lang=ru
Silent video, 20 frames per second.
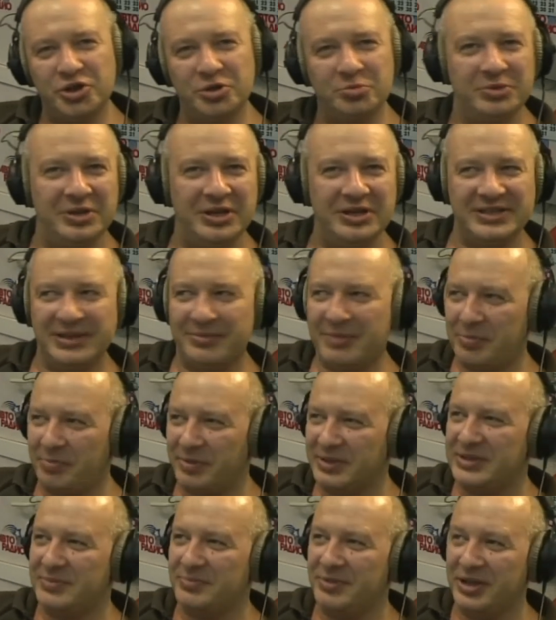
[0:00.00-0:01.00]
мне сама
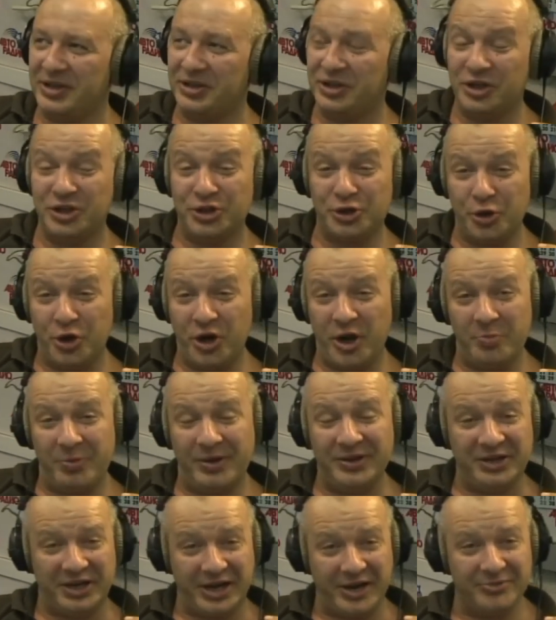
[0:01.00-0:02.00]
по себе эта история
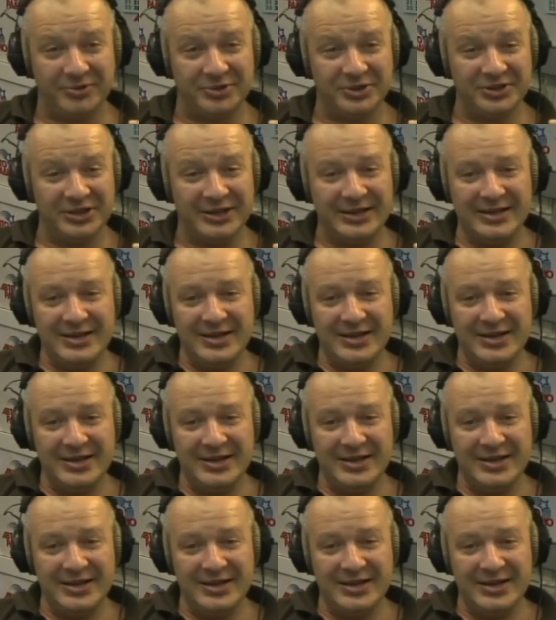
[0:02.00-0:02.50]
понравилась.